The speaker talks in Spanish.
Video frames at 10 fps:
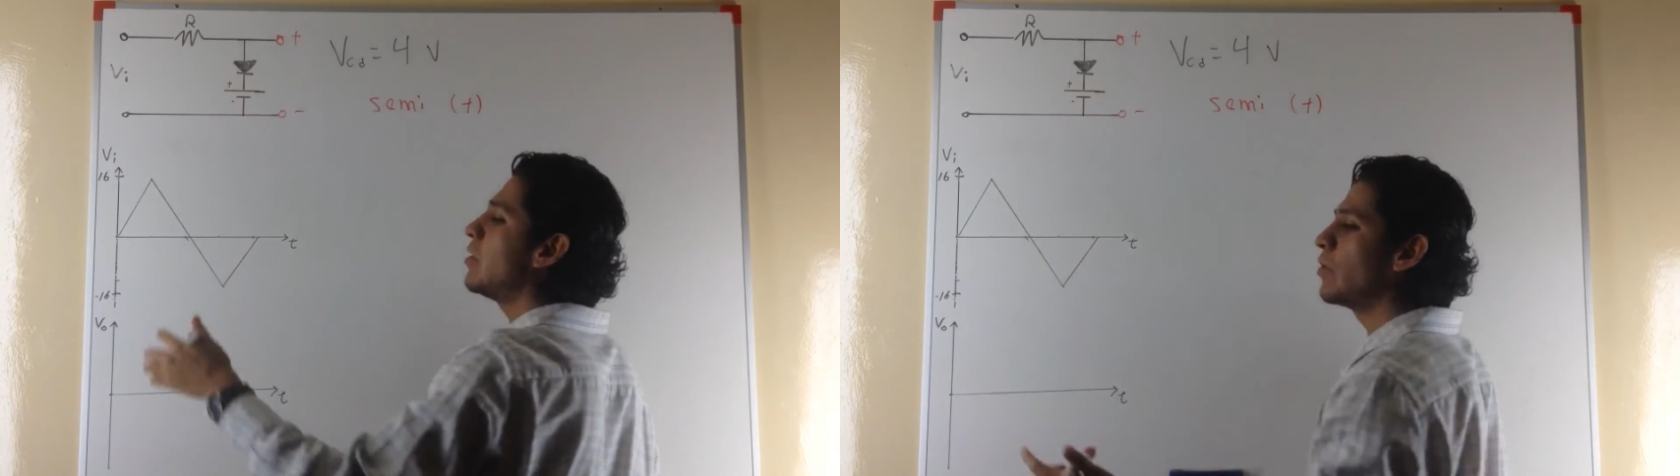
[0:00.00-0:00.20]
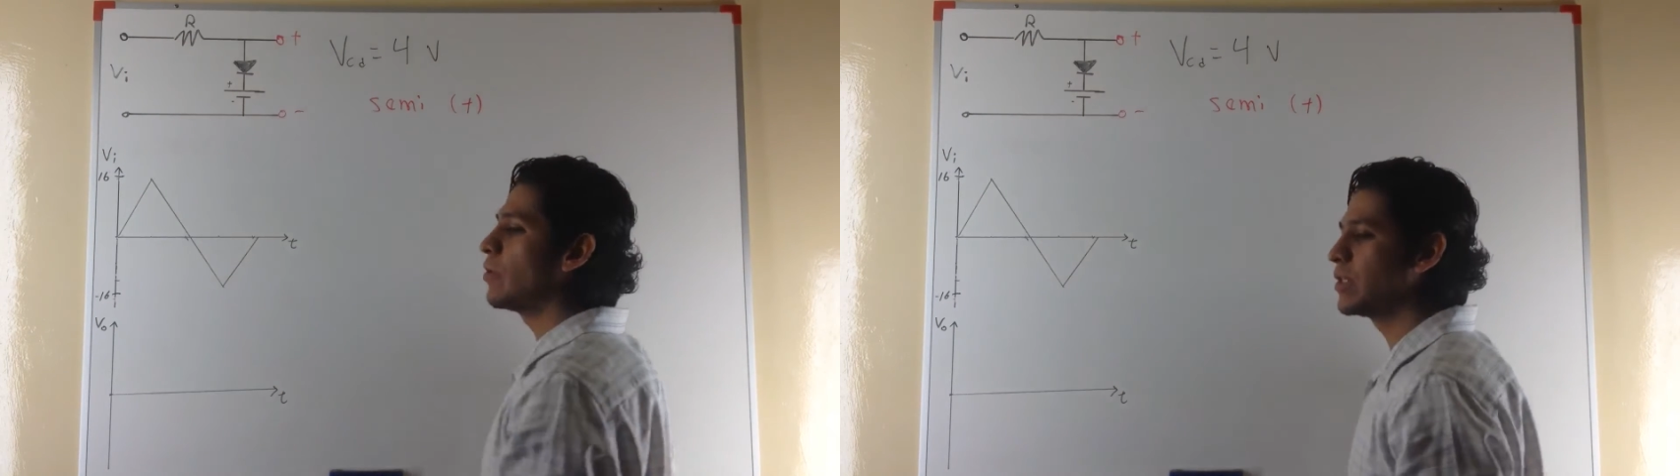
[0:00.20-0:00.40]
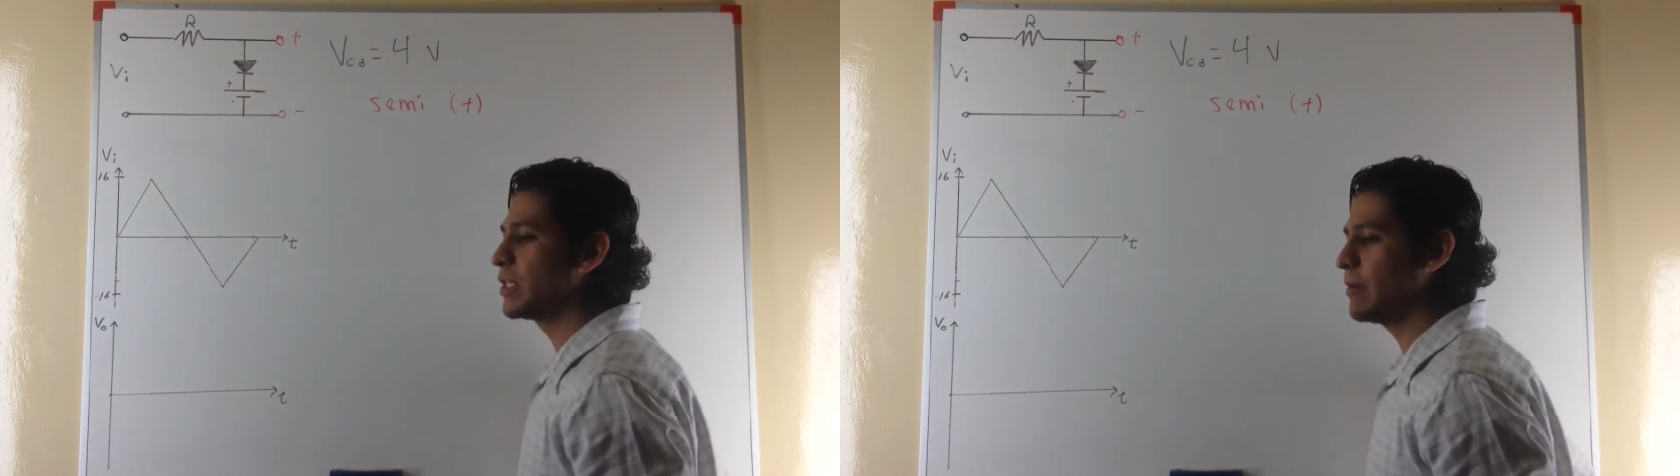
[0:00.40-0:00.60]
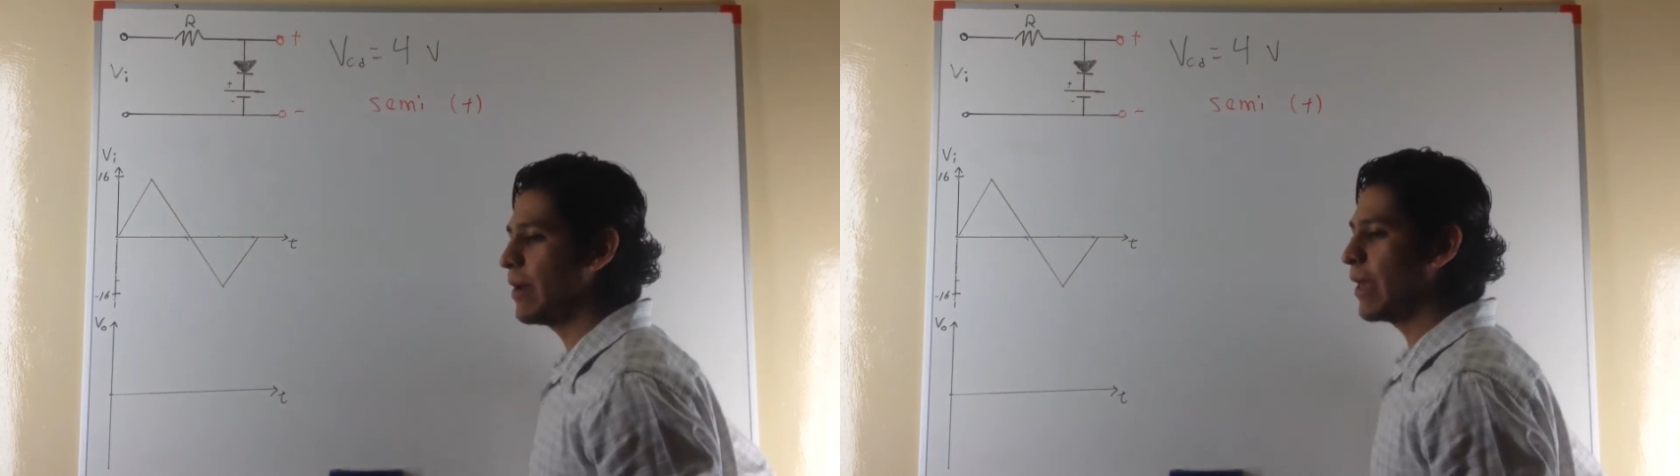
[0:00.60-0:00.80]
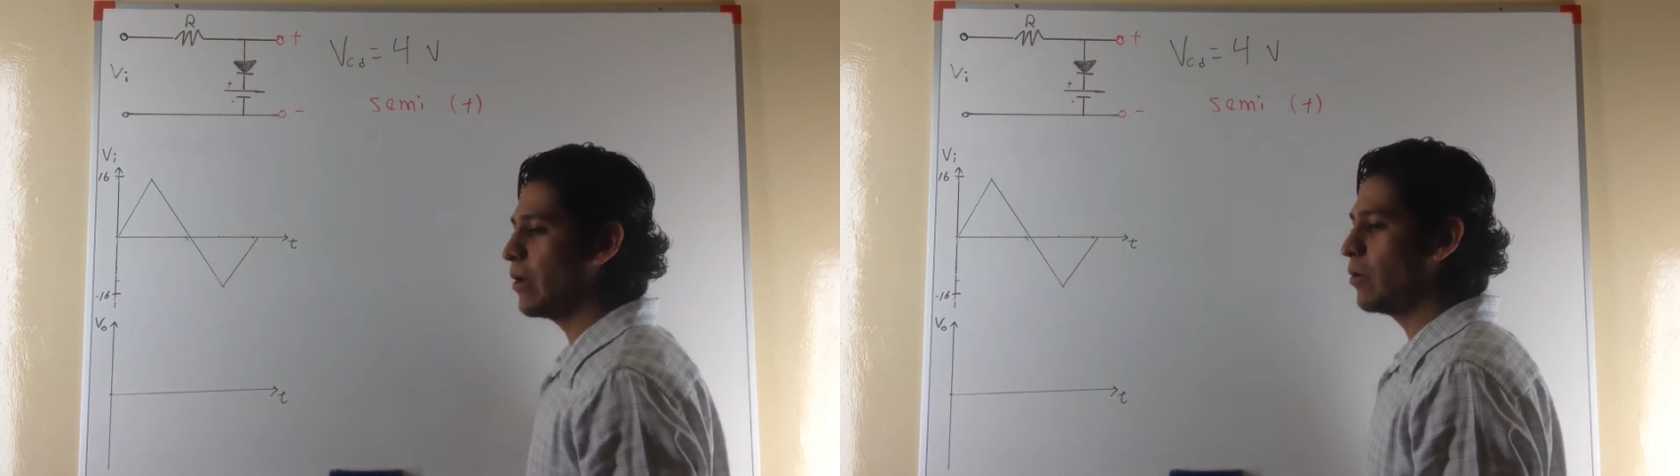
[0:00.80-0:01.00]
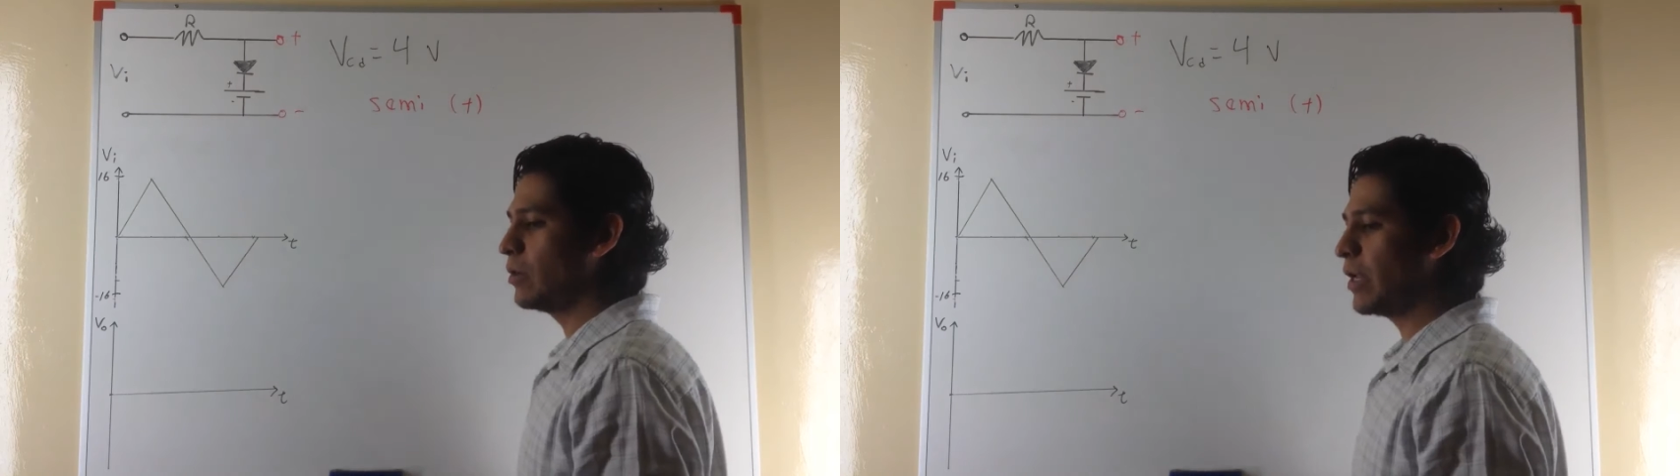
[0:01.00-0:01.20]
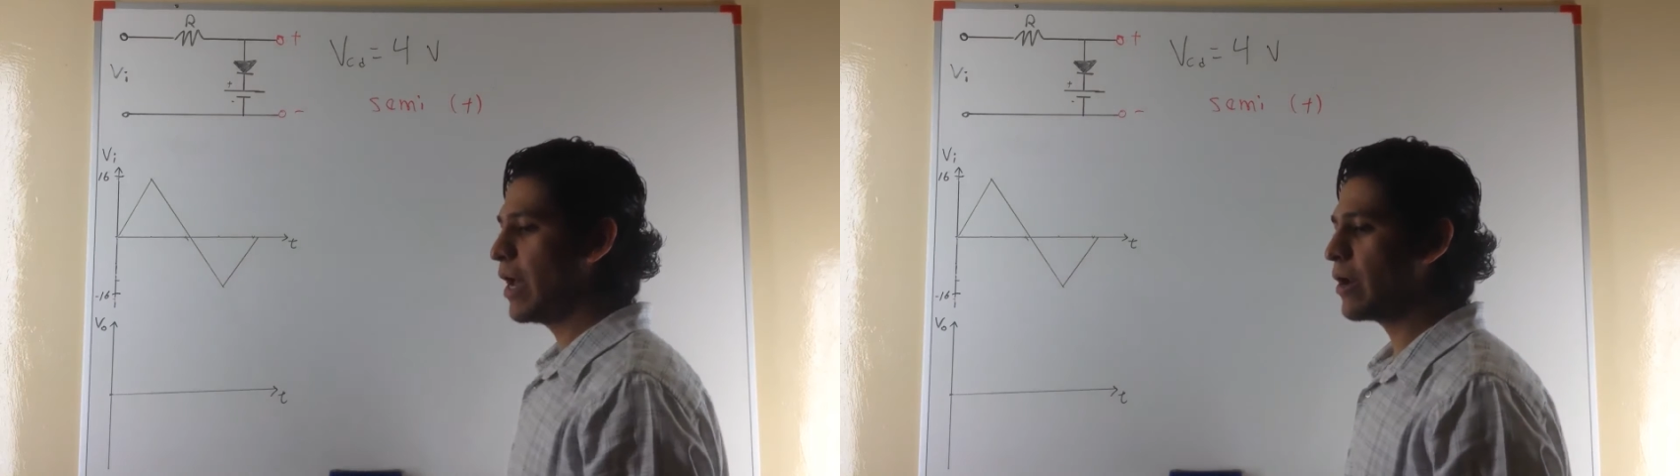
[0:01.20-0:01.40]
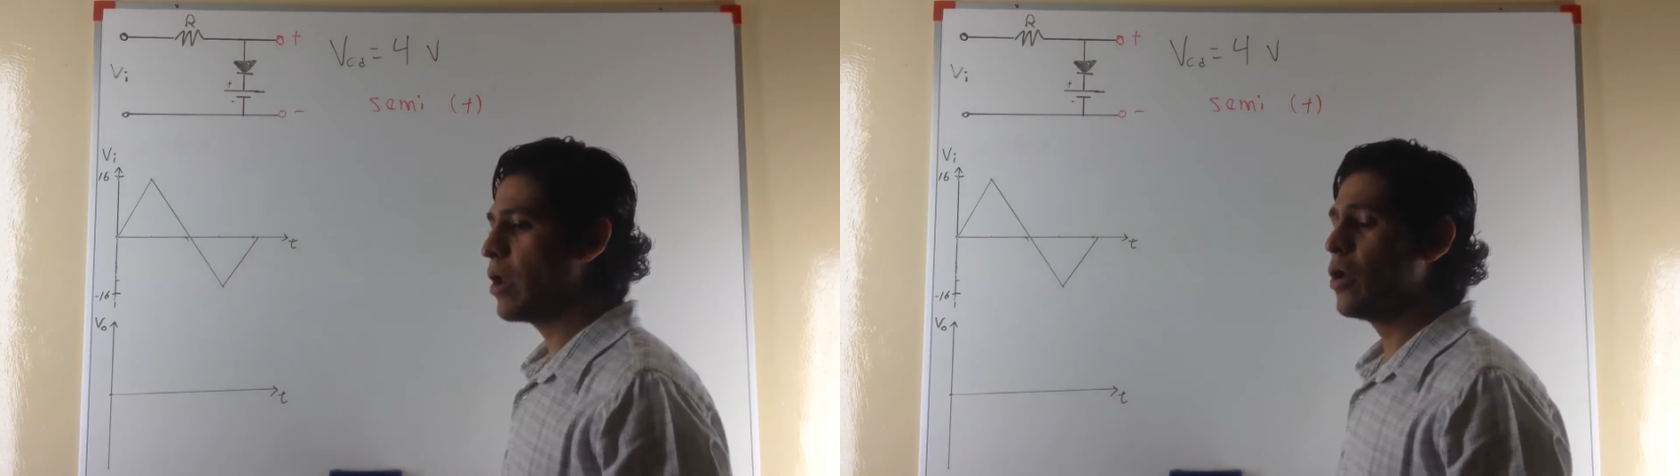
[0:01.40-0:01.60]
diodo se va a
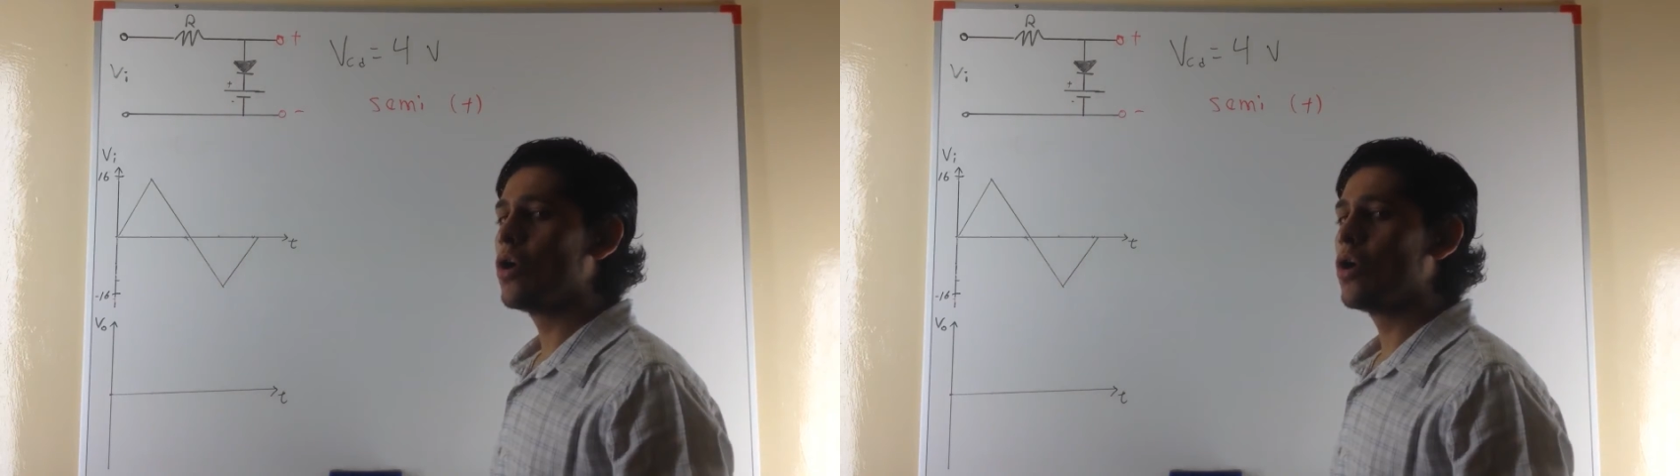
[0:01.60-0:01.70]
encontrar